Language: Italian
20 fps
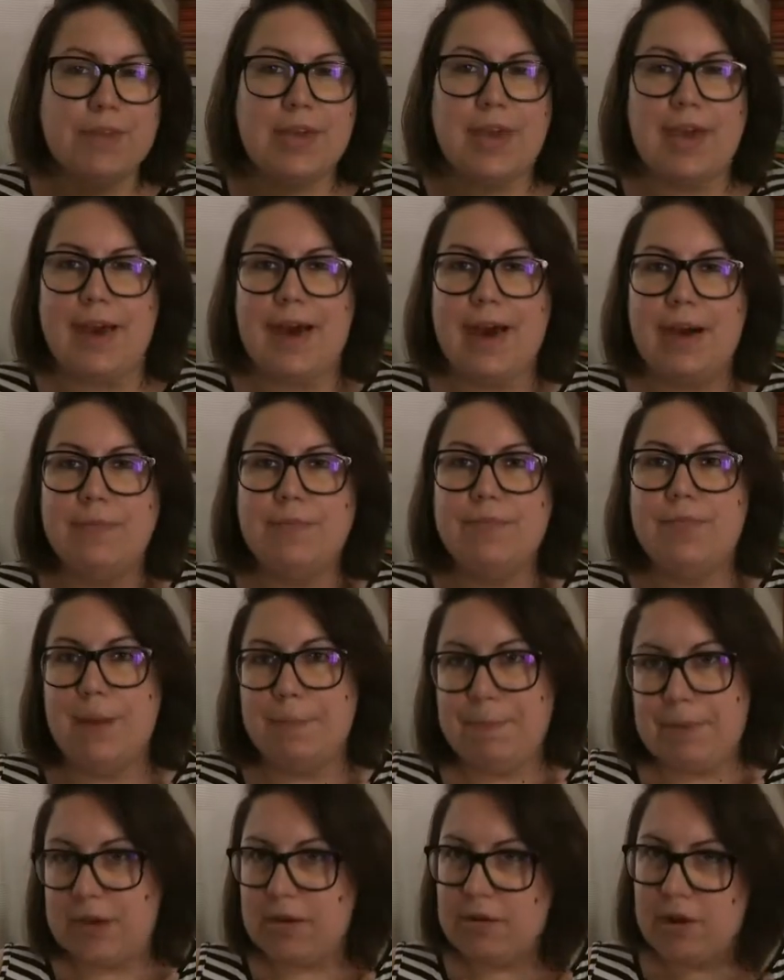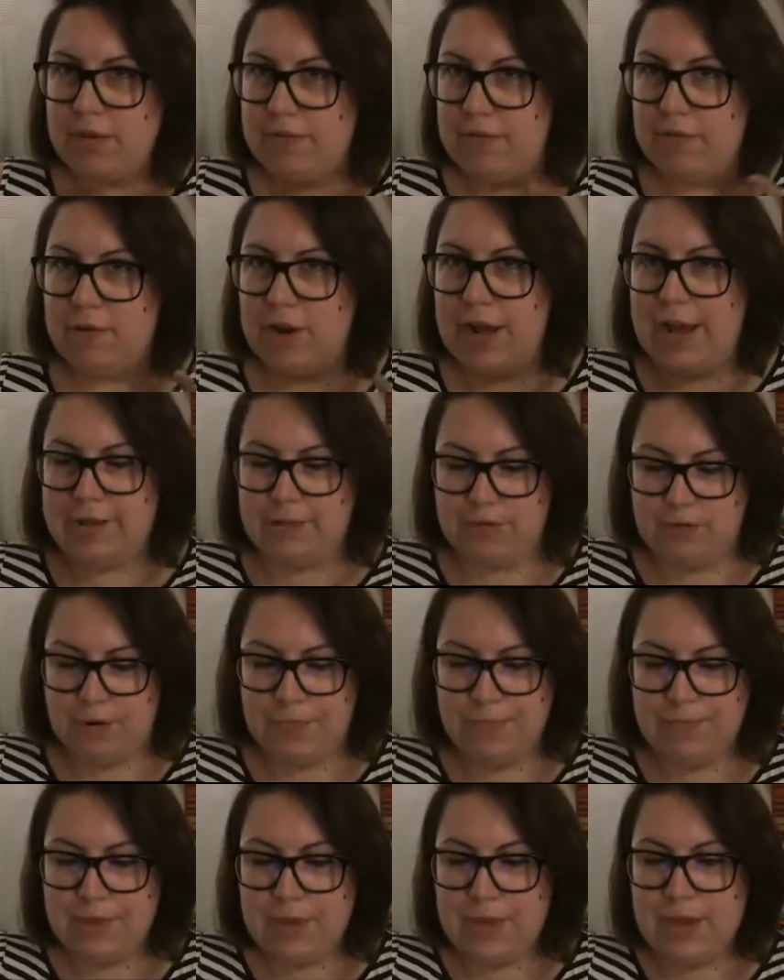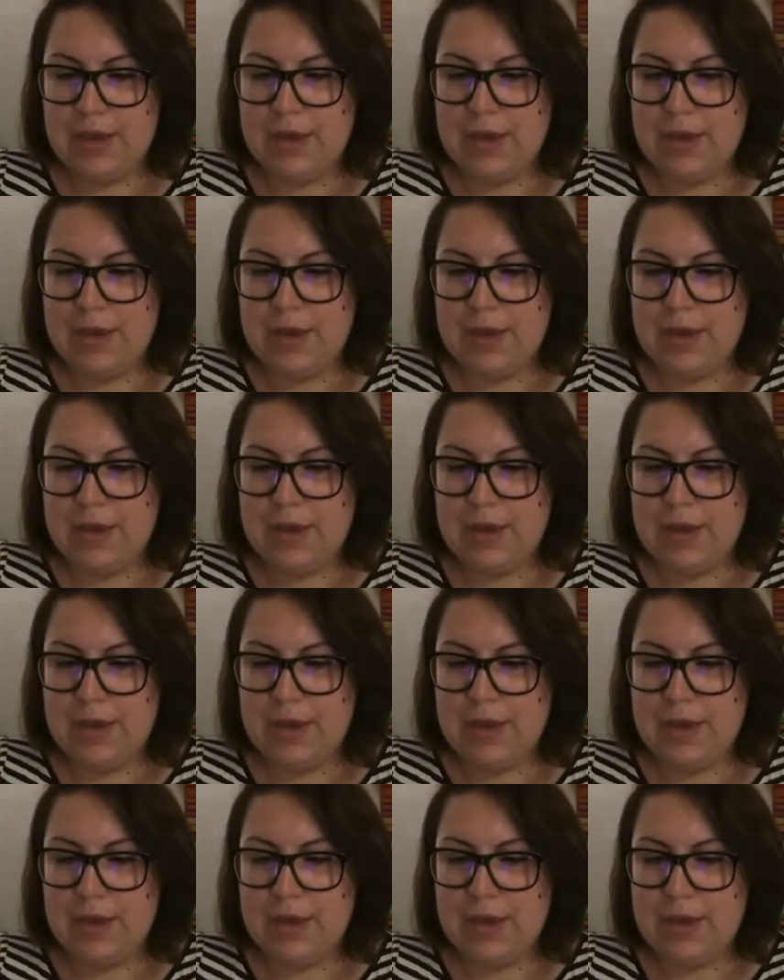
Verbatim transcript: che da piccola avevo letto.